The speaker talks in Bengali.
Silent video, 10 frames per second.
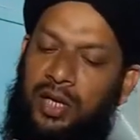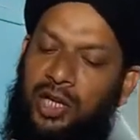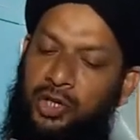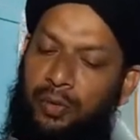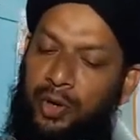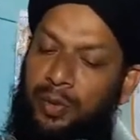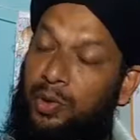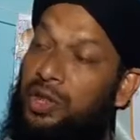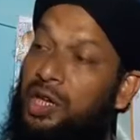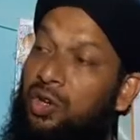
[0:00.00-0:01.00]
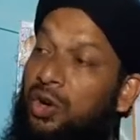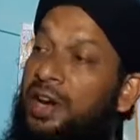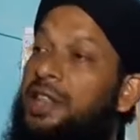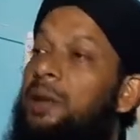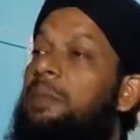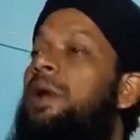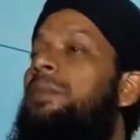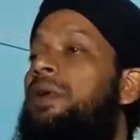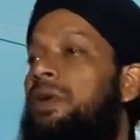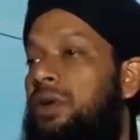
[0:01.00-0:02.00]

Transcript: এই সময়ের মধ্যে করে নিতে পারবেন